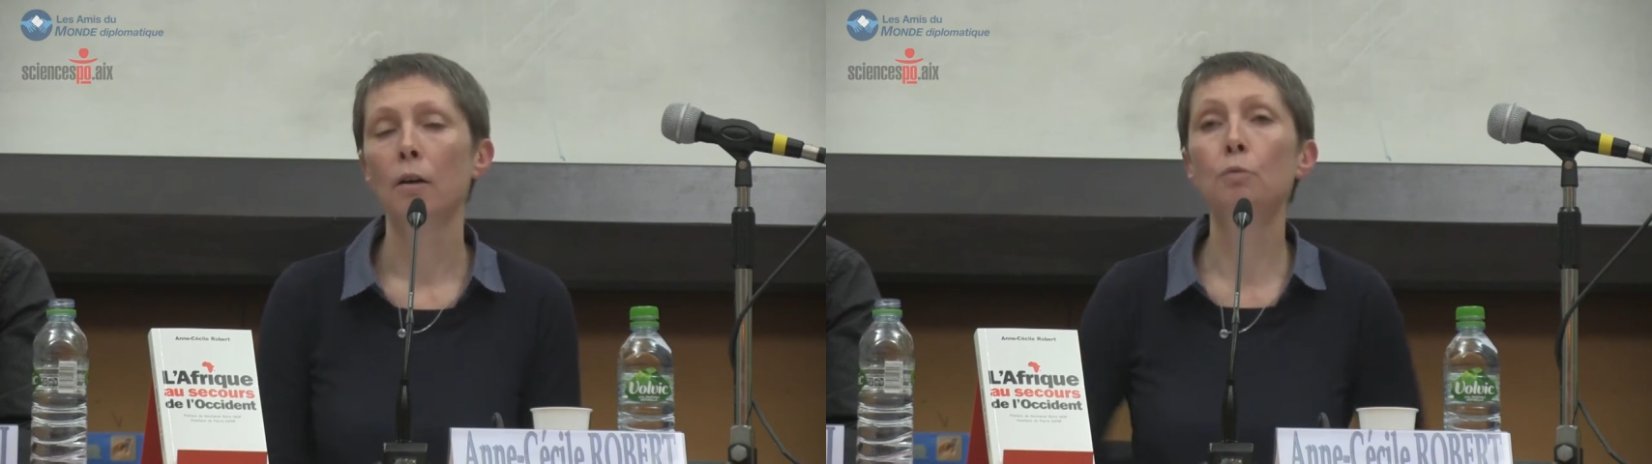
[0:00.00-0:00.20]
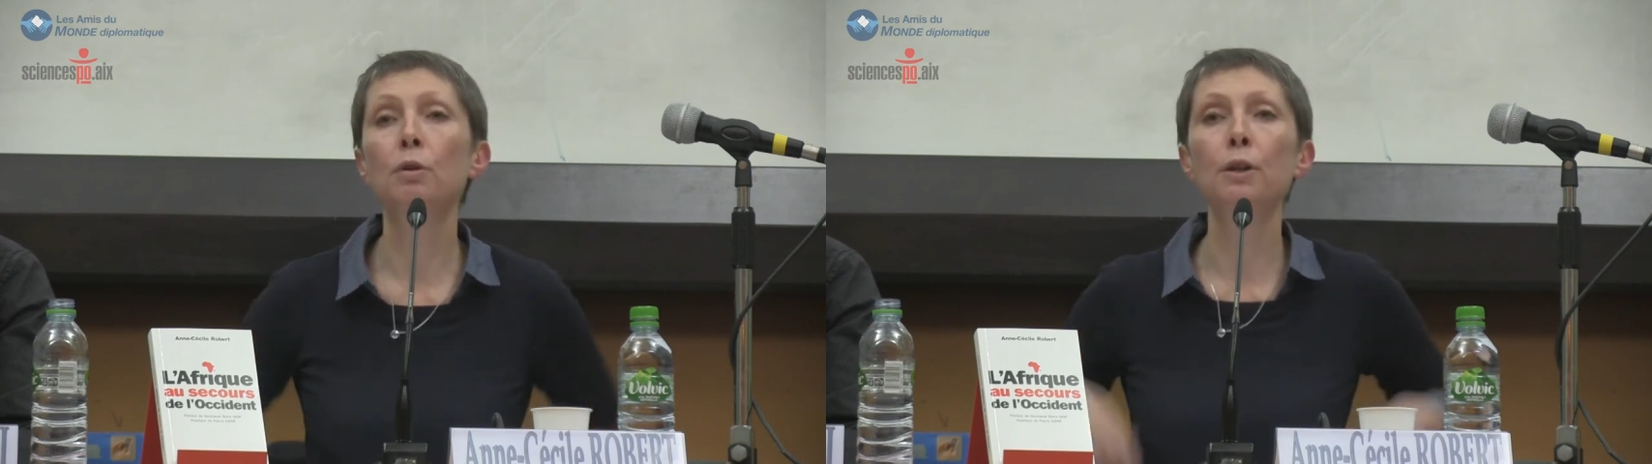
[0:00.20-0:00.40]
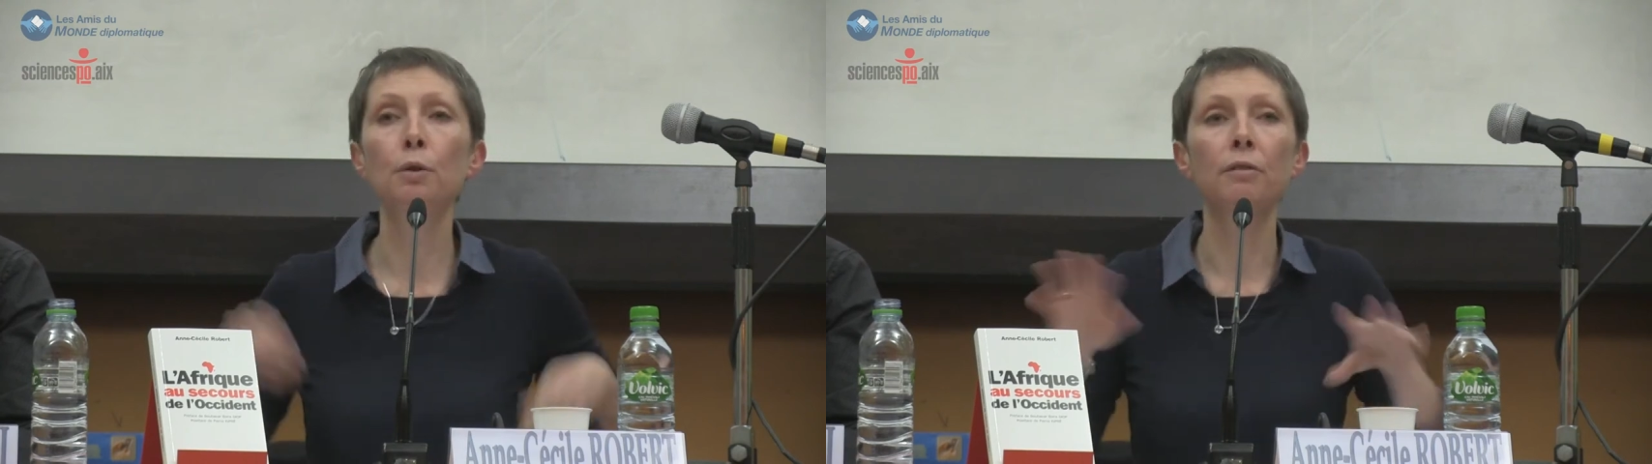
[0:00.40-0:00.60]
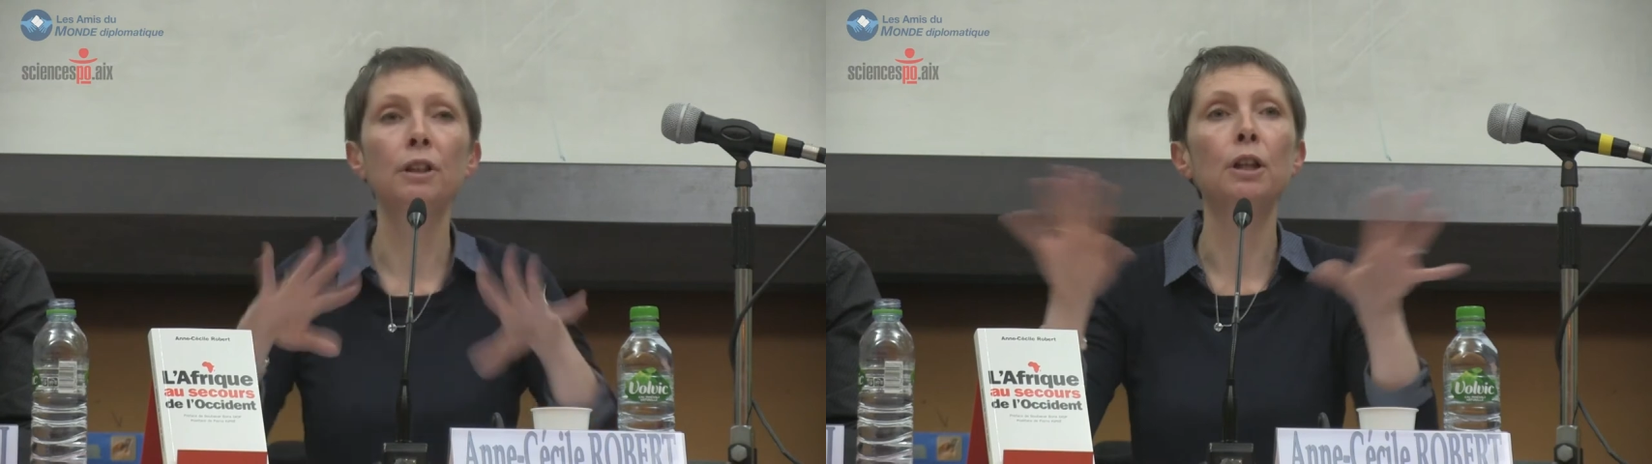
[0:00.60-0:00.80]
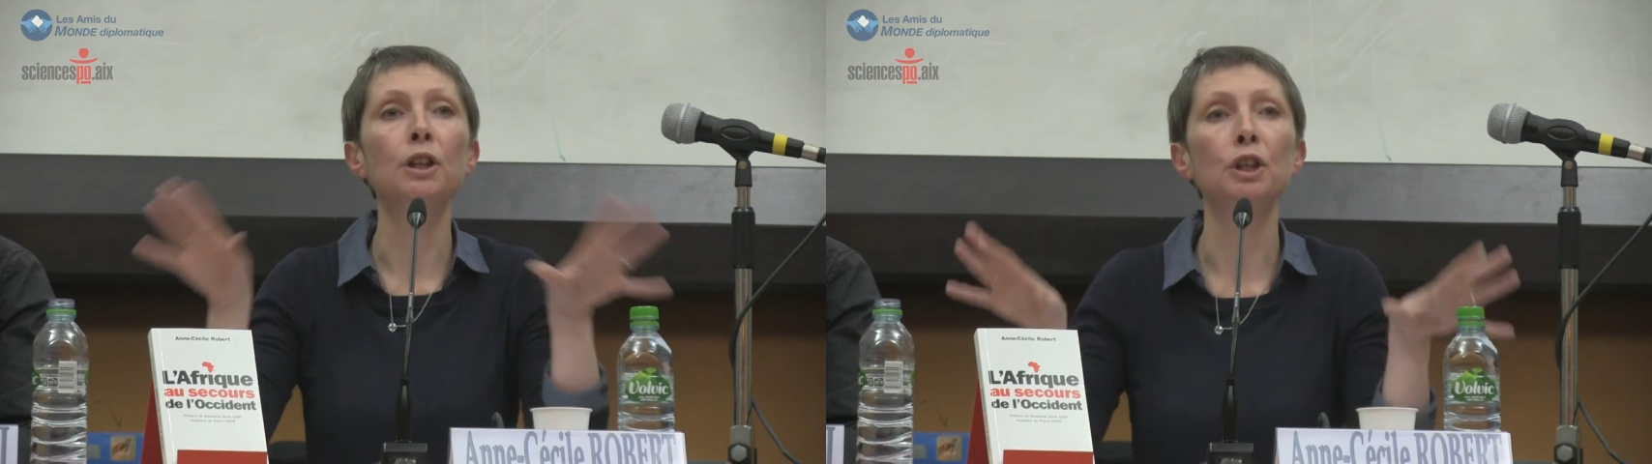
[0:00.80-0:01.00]
Euh, tous les deux avaient
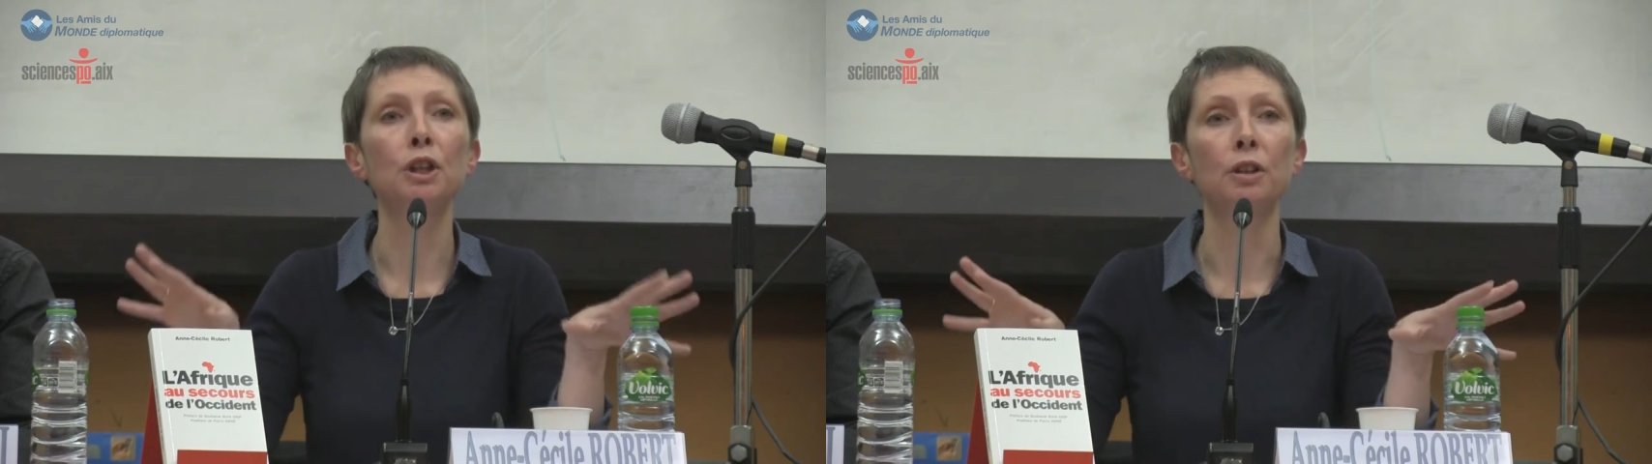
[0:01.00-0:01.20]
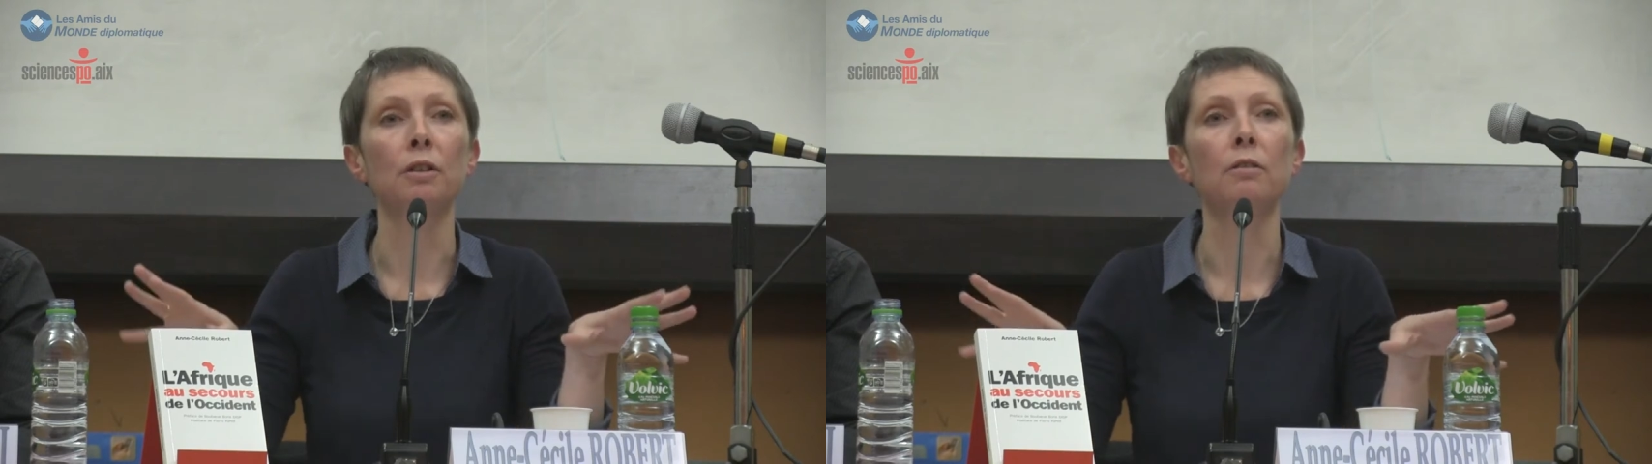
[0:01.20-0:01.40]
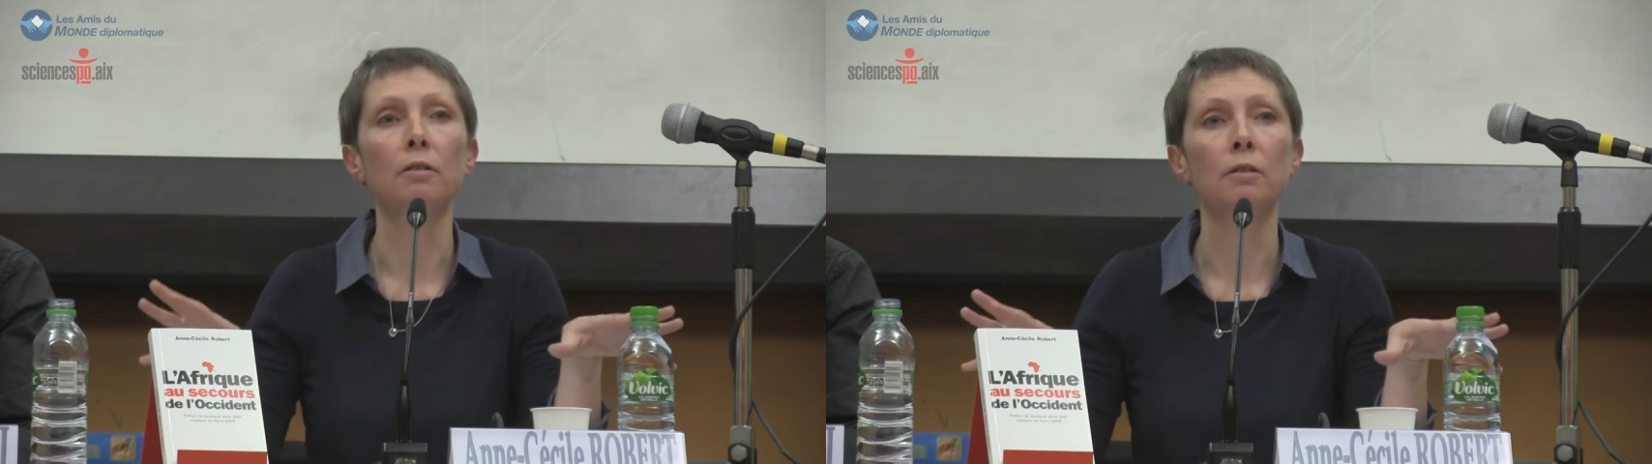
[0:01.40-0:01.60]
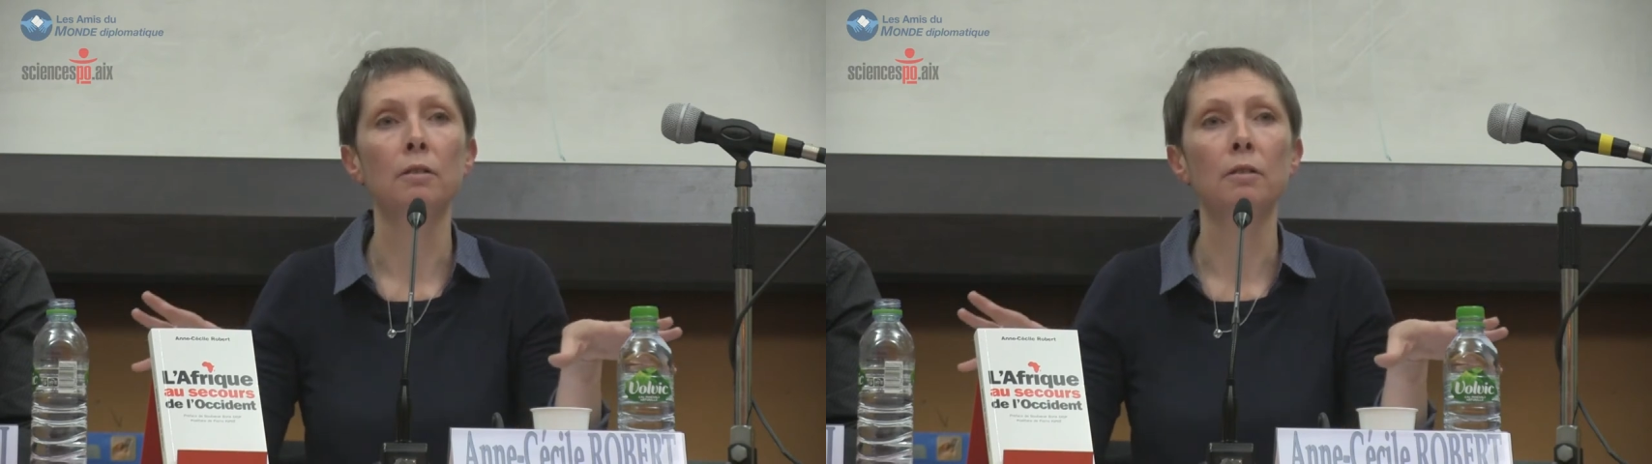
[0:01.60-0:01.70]
triché. Hein.